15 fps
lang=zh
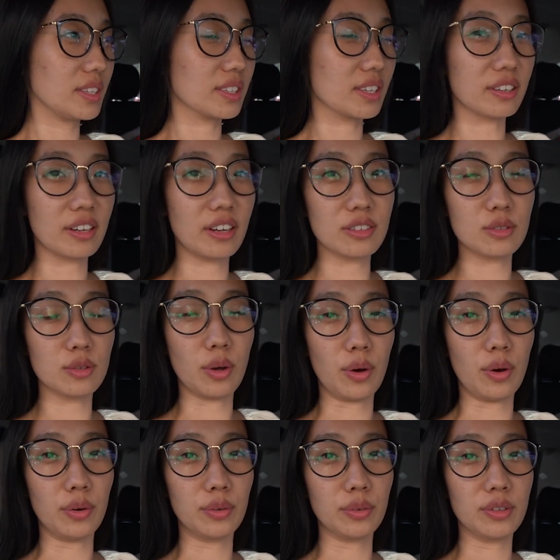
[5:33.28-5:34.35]
刚刚
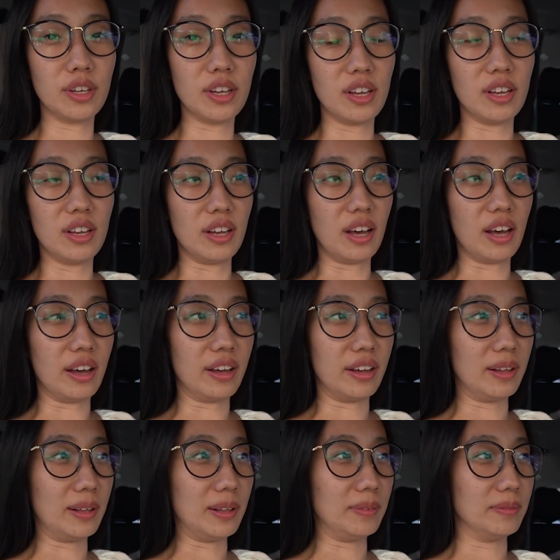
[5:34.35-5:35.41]
从
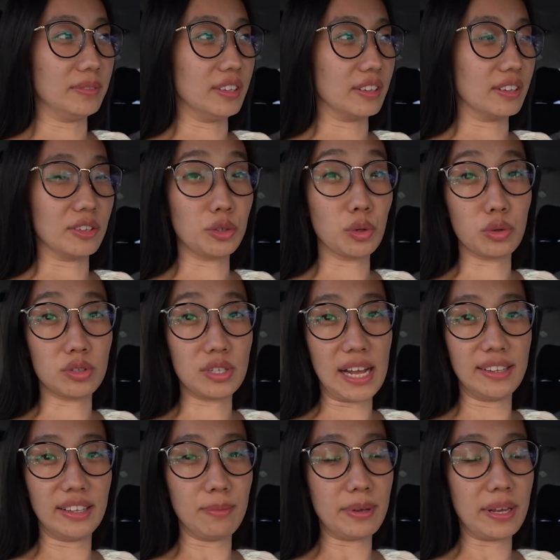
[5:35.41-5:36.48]
呃那个旧书
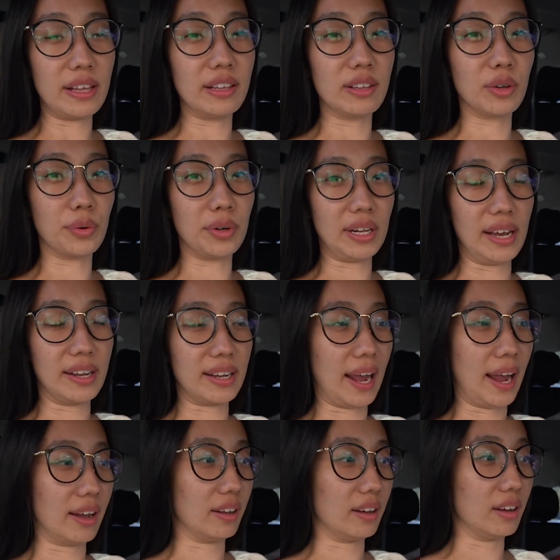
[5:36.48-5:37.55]
山那边过来
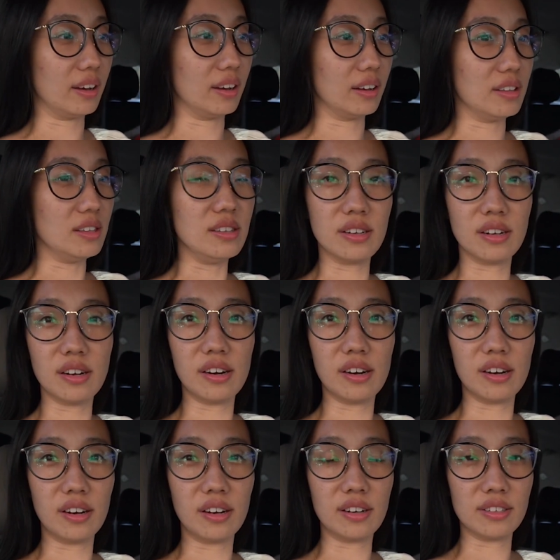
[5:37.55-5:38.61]
开了一
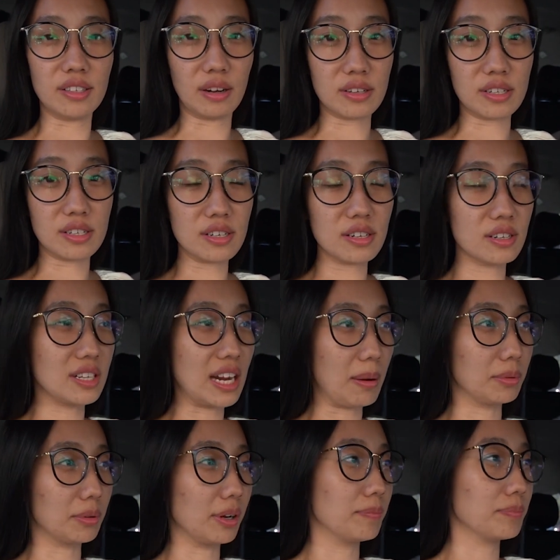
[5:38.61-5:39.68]
个小时，差
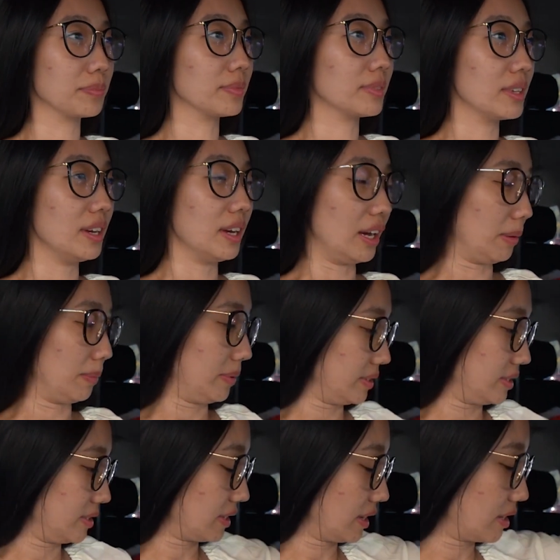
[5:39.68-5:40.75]
不多。我们
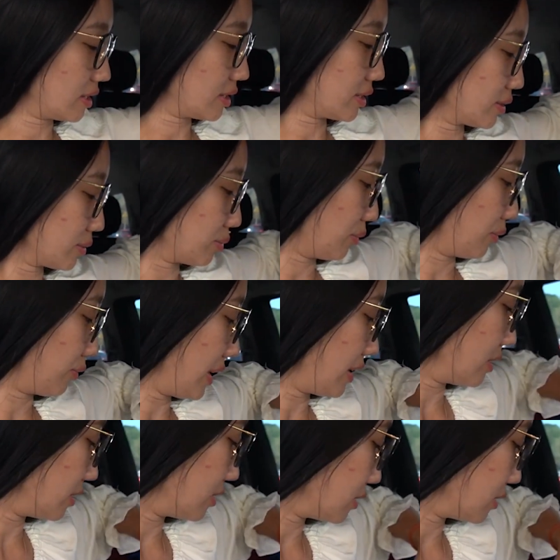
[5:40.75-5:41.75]
现在吃午饭，